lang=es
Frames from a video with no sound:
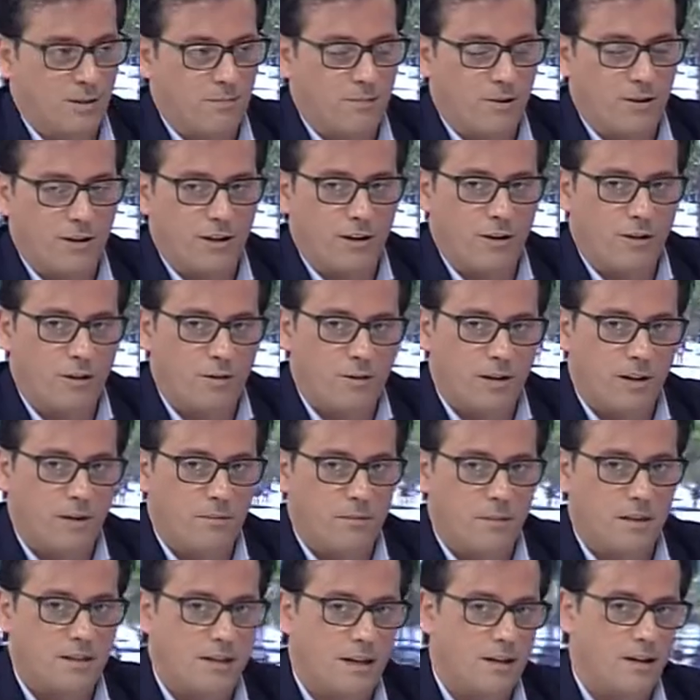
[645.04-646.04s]
por qué los jóvenes
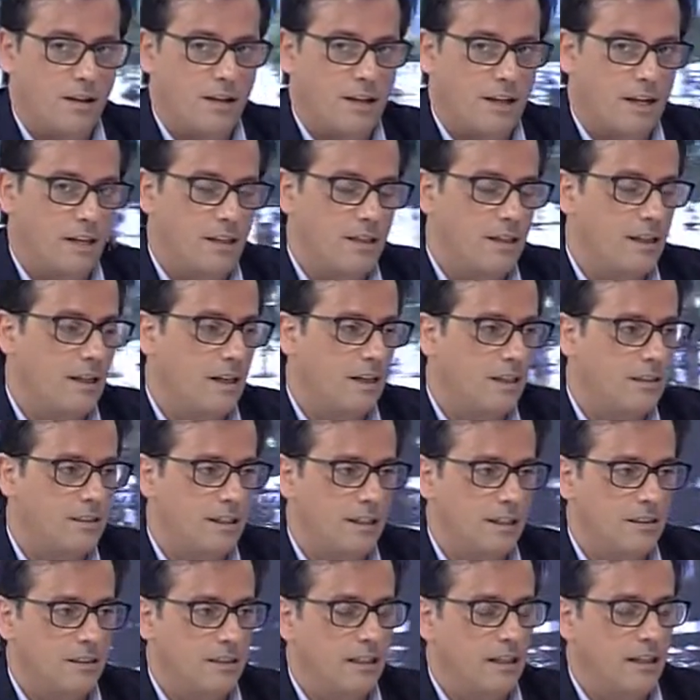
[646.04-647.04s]
empresarios de Cádiz
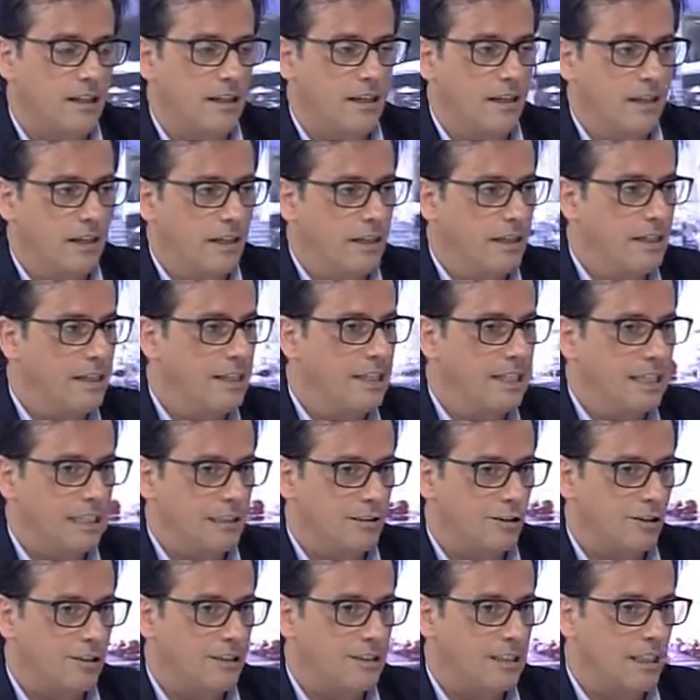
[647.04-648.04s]
están eh,
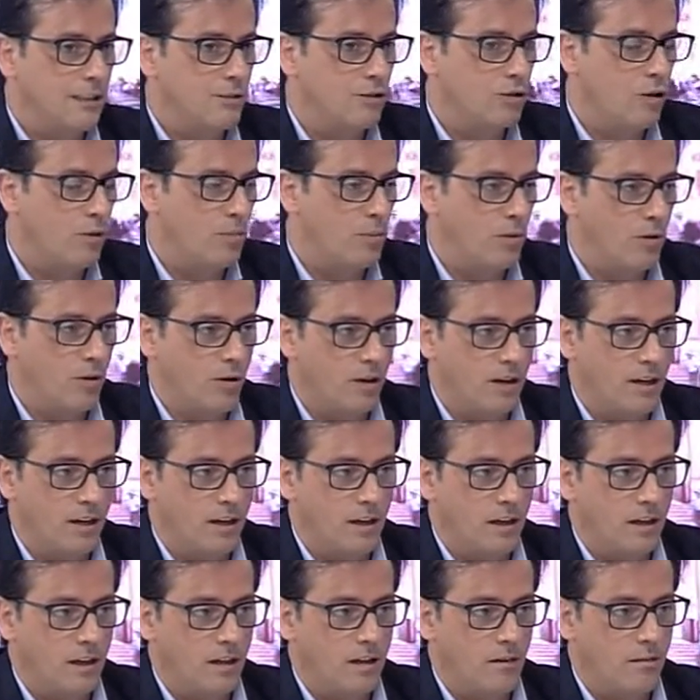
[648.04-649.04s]
inclinándose tanto por,
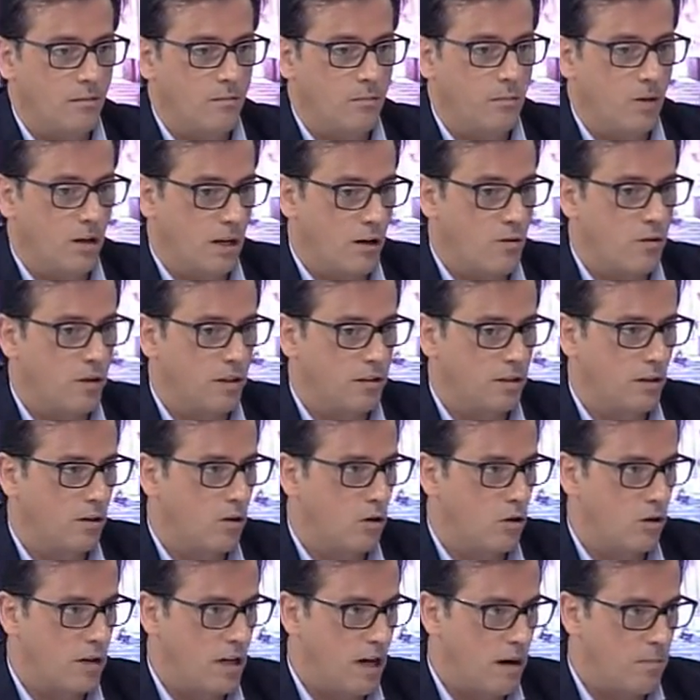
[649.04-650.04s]
el, por las nuevas
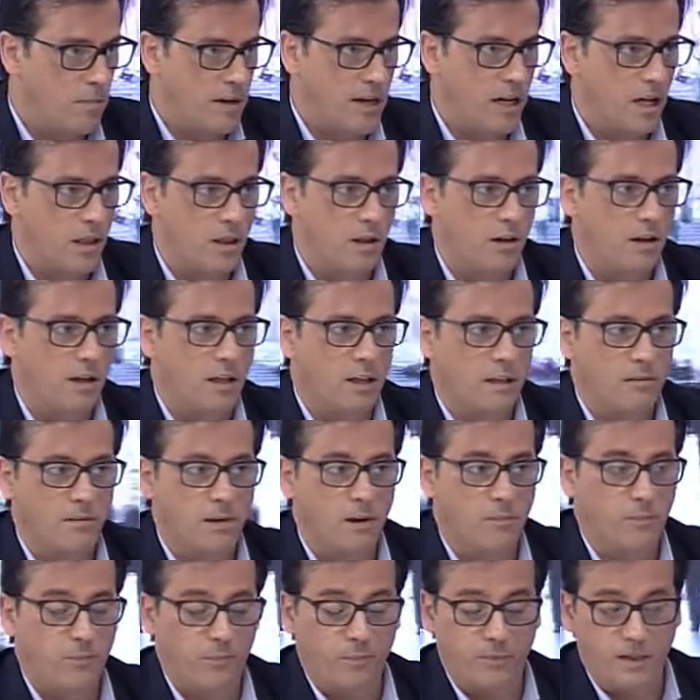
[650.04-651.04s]
tecnologías, aplicaciones y
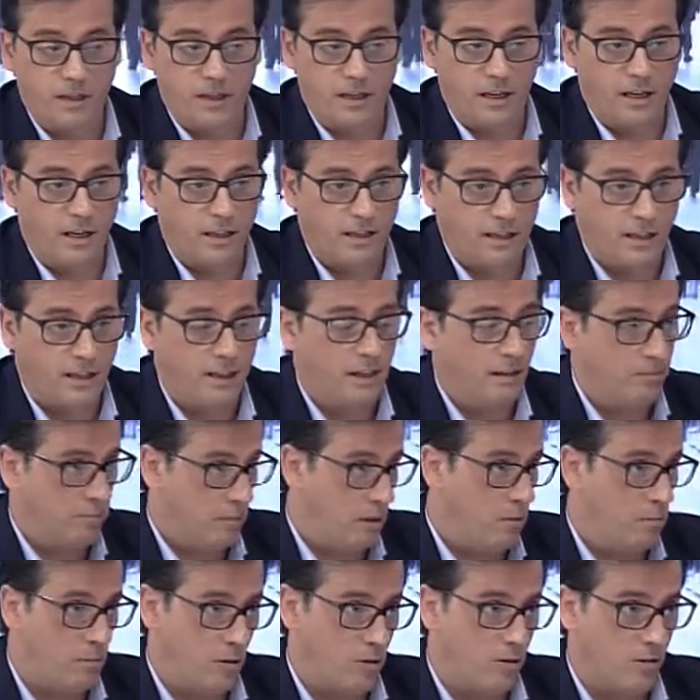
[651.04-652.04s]
demás. Y es que
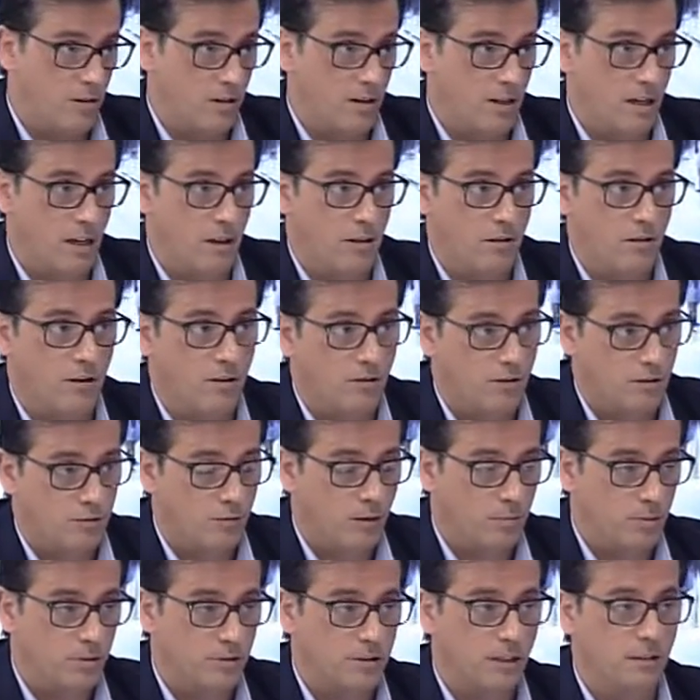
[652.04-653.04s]
va un poco en relación a lo que
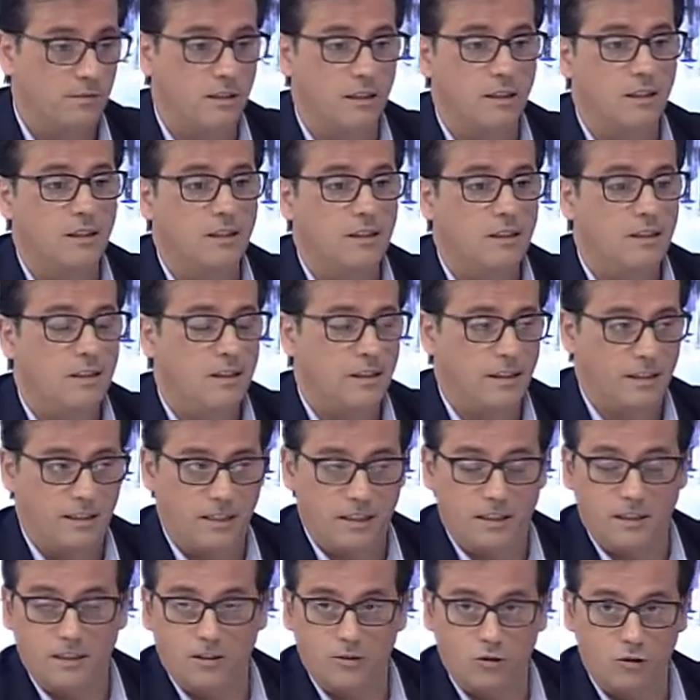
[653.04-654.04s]
tú apuntabas. Es
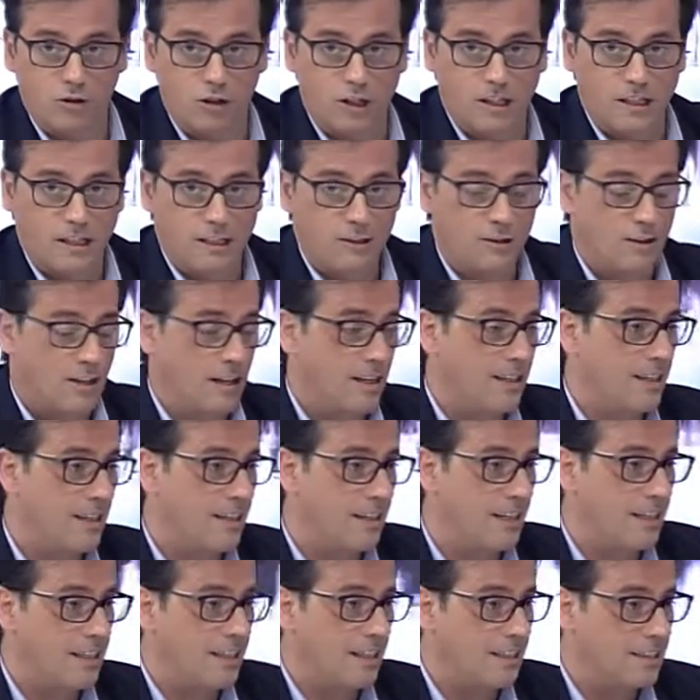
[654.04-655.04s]
que considerando que aquí
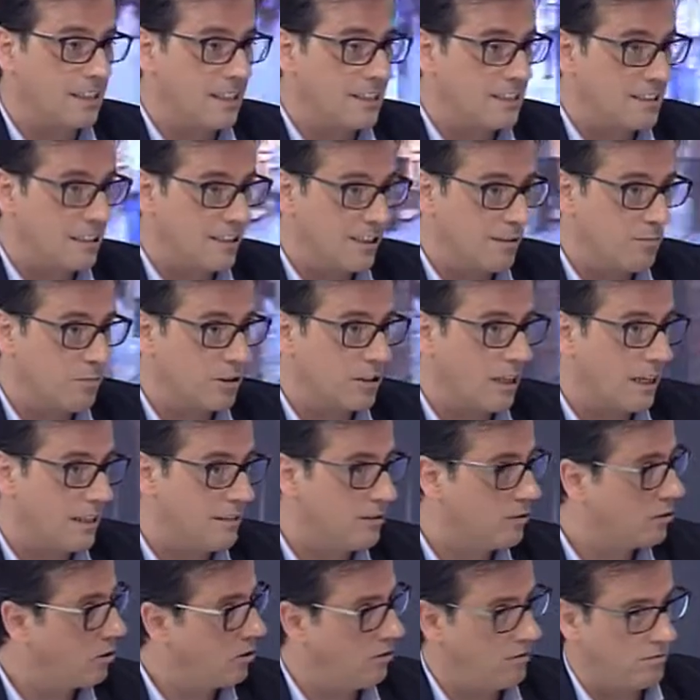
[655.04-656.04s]
en Cádiz hay tantísimo
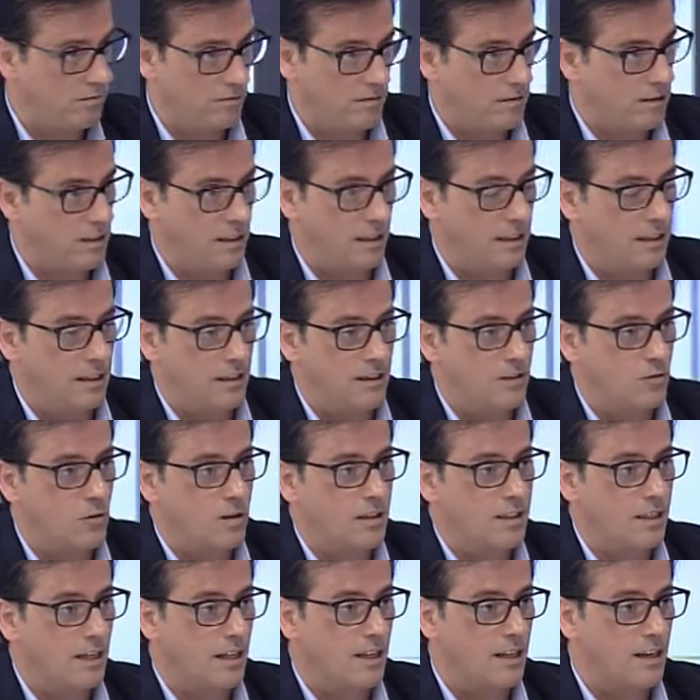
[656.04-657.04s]
talento en
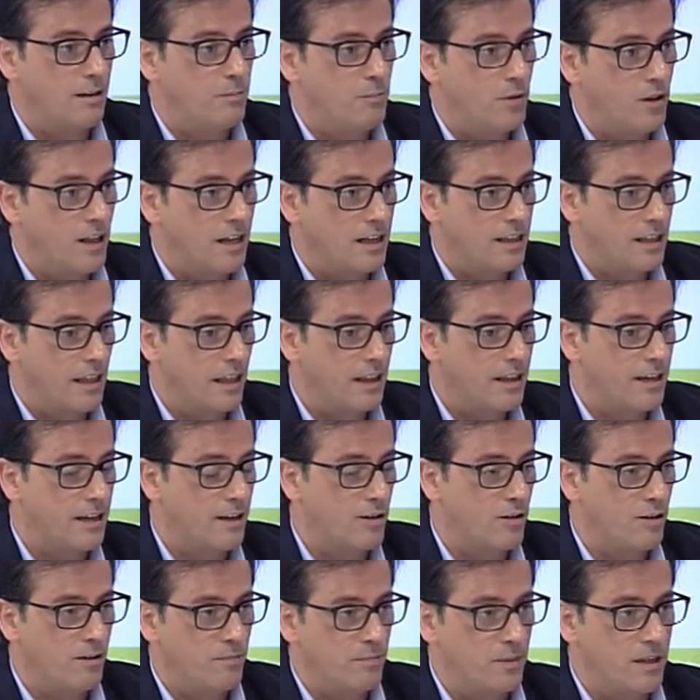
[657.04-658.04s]
cualquiera de las modalidades que
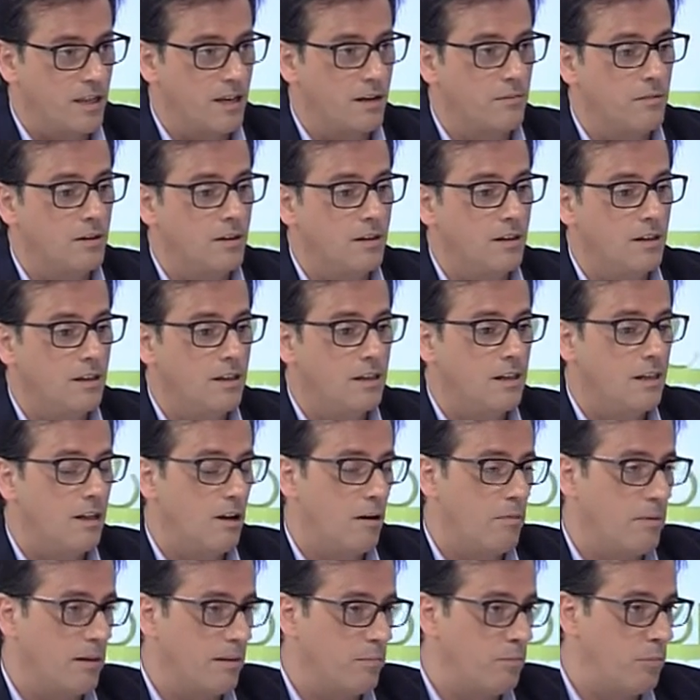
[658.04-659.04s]
nos empeñemos,
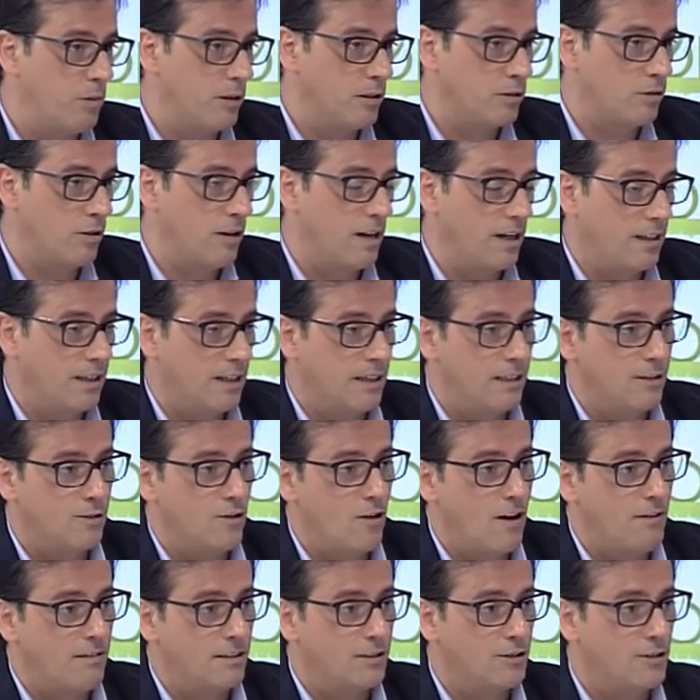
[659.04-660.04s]
hombre, puestos a
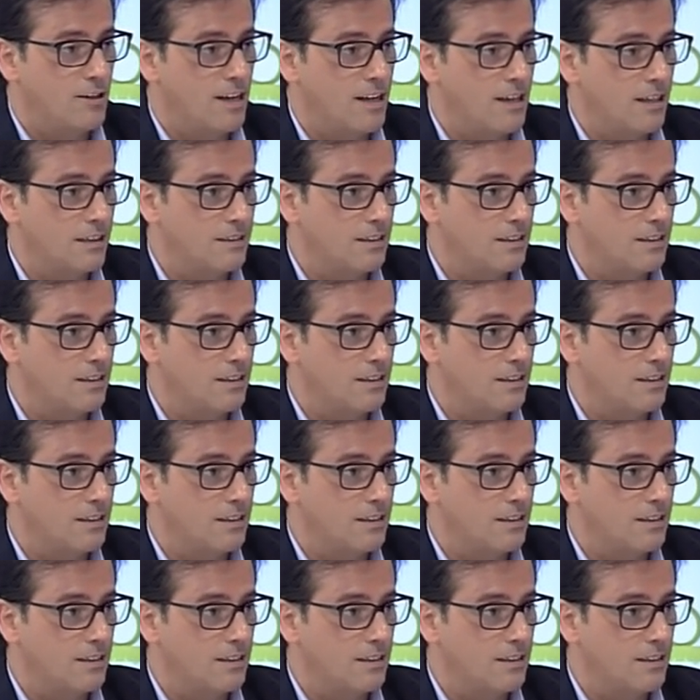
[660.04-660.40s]
no abandonar el